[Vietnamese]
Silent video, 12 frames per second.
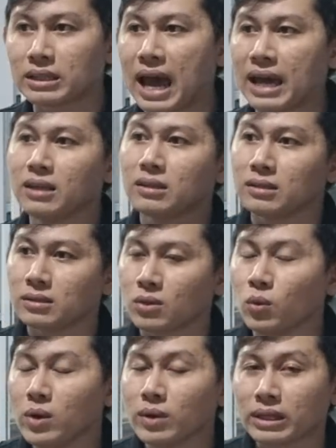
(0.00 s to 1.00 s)
Thái
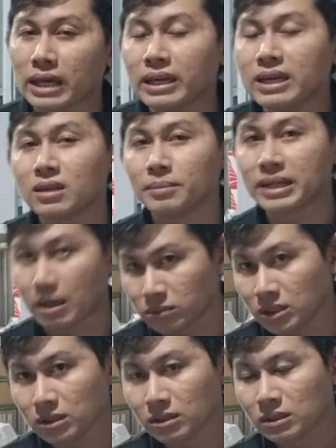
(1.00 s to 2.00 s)
chủ yếu là Thái nghiêng cho miền
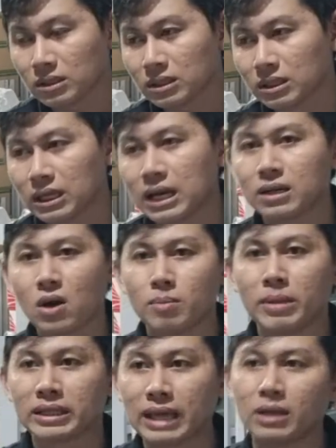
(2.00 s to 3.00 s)
Đông trước.
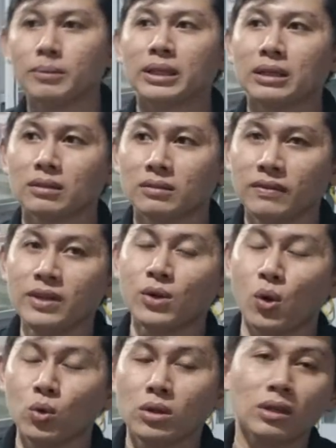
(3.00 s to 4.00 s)
Còn miền Tây của mình á, ví
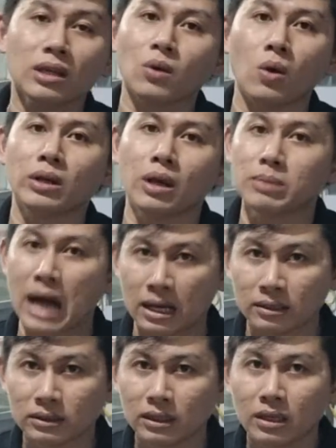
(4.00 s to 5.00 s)
dụ như tiết thuận thì không cần.
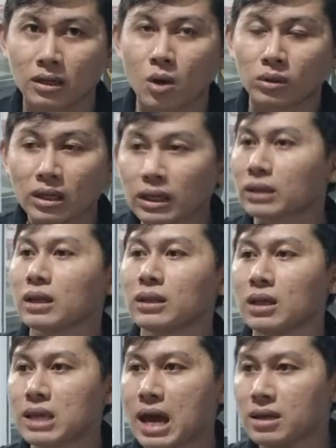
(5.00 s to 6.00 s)
Còn tiết nghịch á,
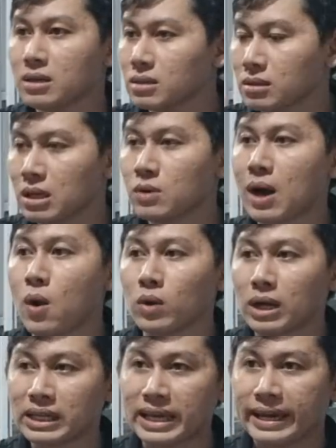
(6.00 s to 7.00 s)
thì Thái yêu
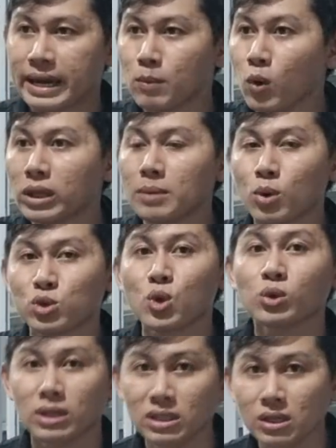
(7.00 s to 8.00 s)
cầu là khách hàng ra mua thêm một
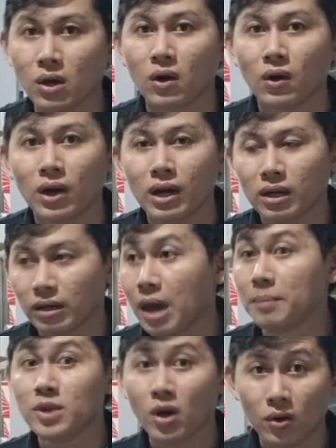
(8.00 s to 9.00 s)
số thứ vô,
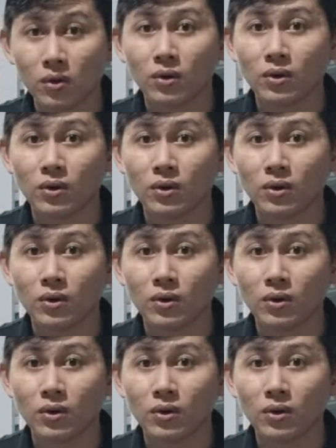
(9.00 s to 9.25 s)
đệm vô.